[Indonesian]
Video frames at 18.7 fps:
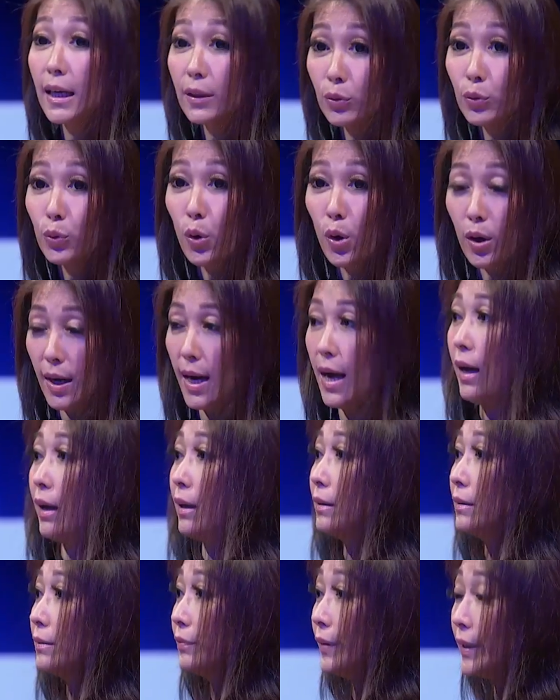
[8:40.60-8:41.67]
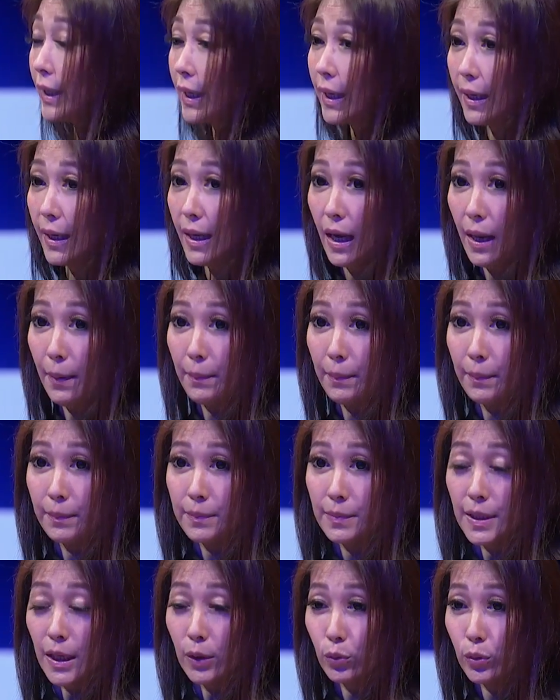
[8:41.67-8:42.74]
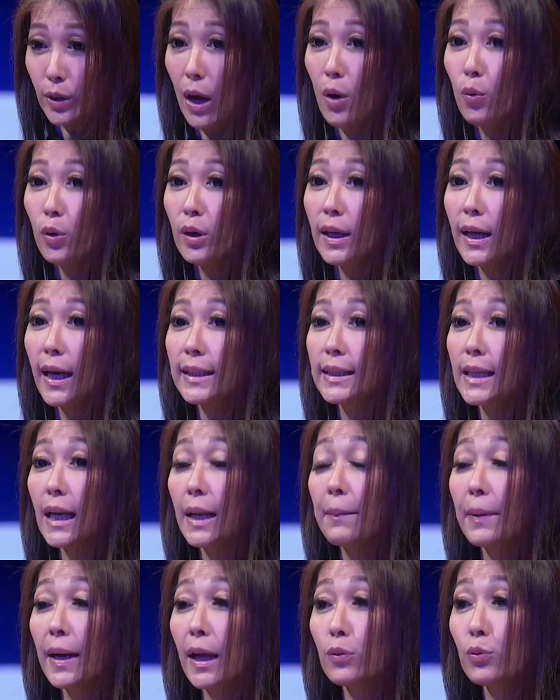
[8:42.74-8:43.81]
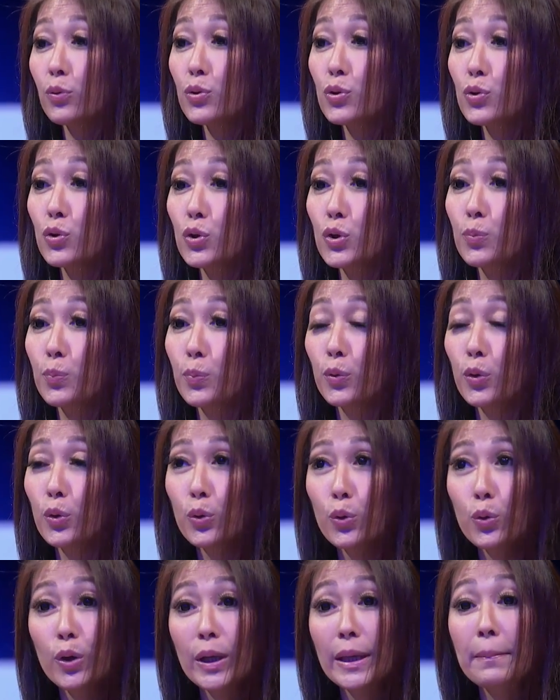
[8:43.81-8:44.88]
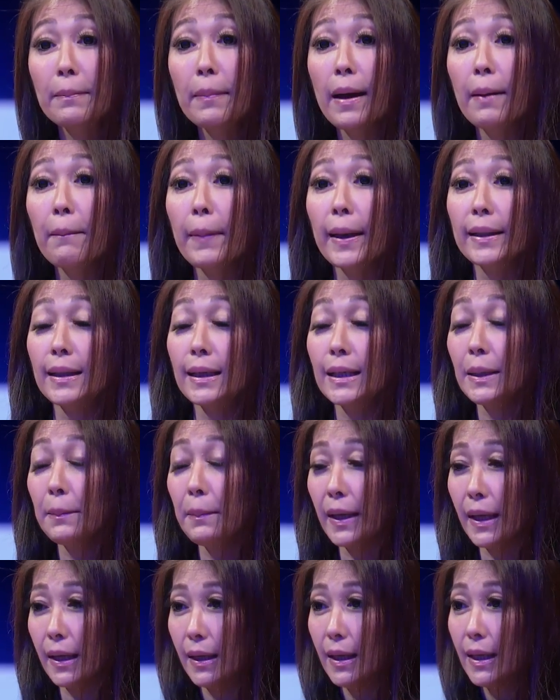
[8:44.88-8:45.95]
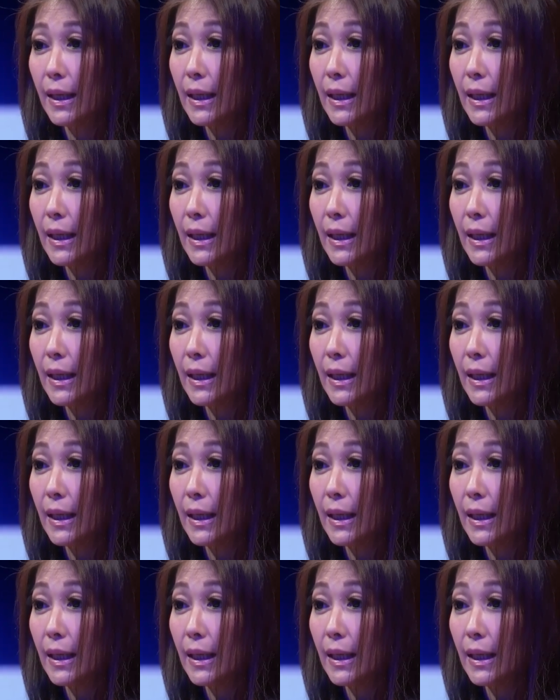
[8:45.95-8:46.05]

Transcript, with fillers: satu orang vegan dalam satu tahun hanya 675 meter kubik.